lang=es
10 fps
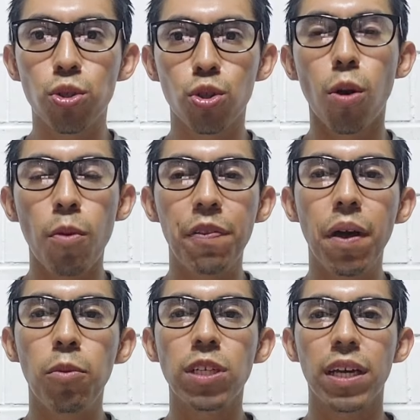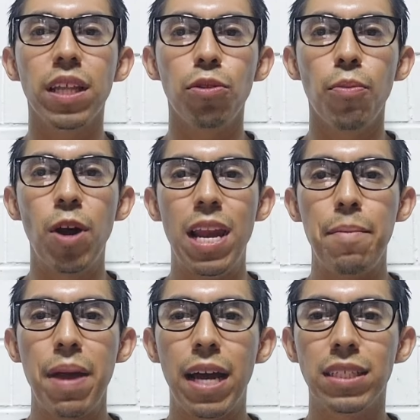Pues, ¿cómo andamos? Aquí de nuevo el
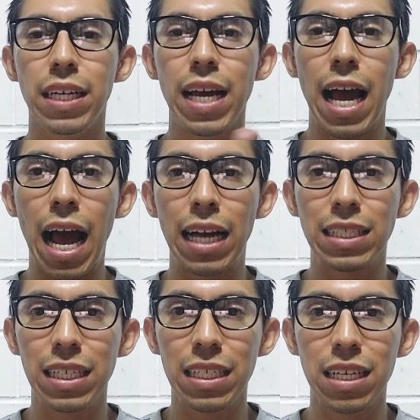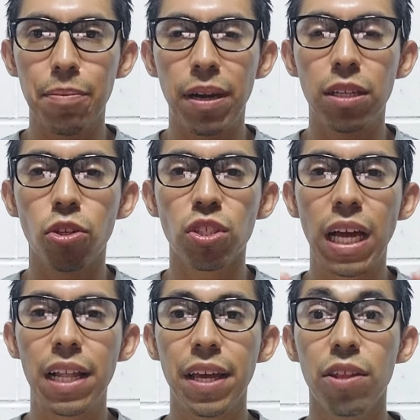MH. Así es, hermanitos,
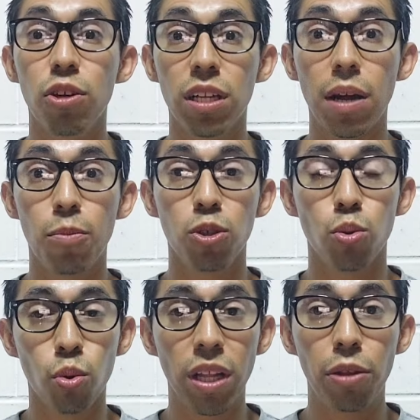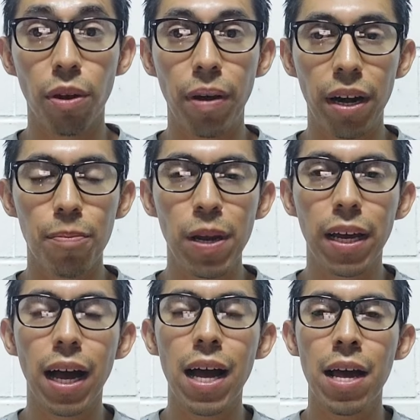el día de hoy traemos una nueva
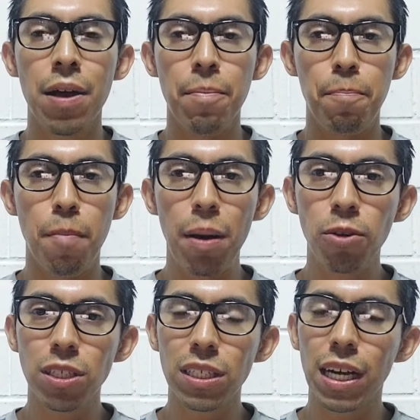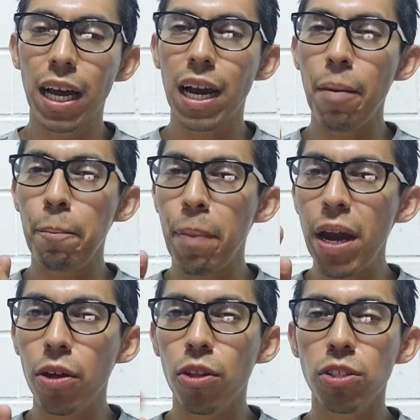réplica. Vamos a checarla,
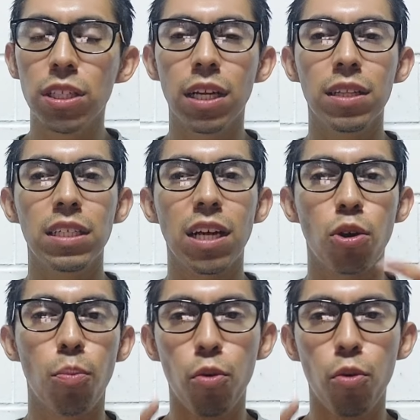pero no sin antes algo